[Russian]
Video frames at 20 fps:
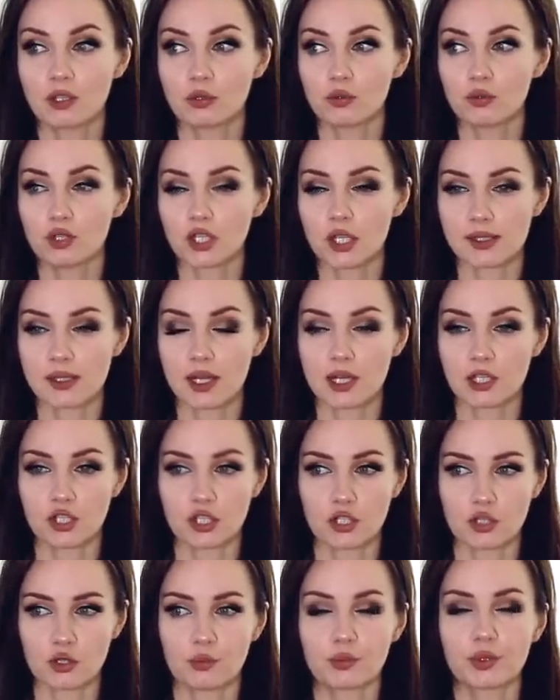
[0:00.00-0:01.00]
Ну, сейчас дальше
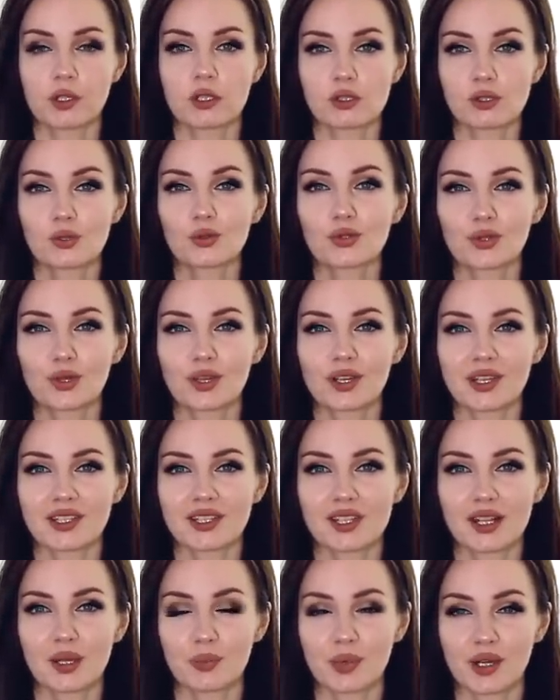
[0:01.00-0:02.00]
еще принесу, что я
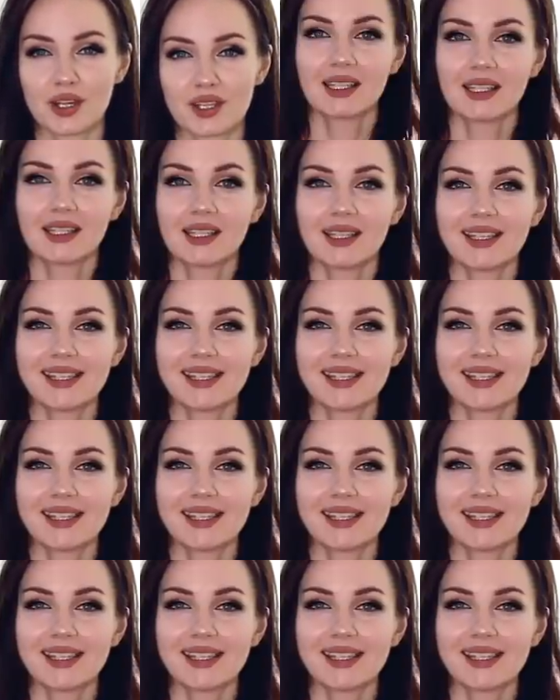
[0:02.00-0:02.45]
хотела показать.